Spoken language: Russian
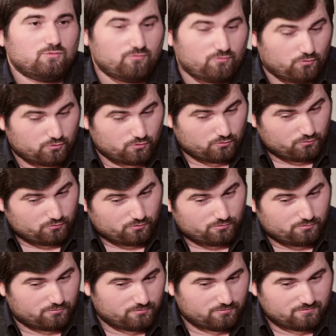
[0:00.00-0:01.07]
вручную.
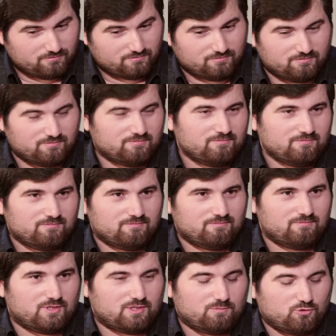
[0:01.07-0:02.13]
Угу.
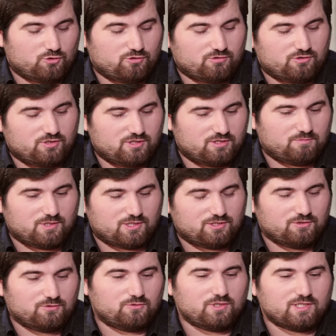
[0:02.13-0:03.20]
Потому что через
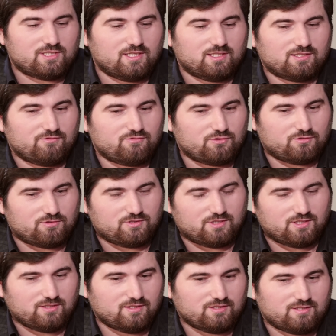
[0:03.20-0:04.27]
машинку, если это все
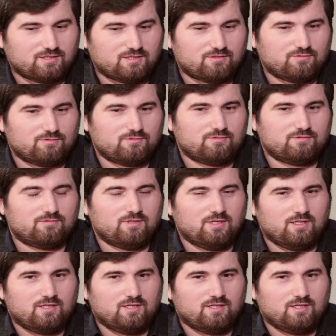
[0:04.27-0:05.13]
сделать, оно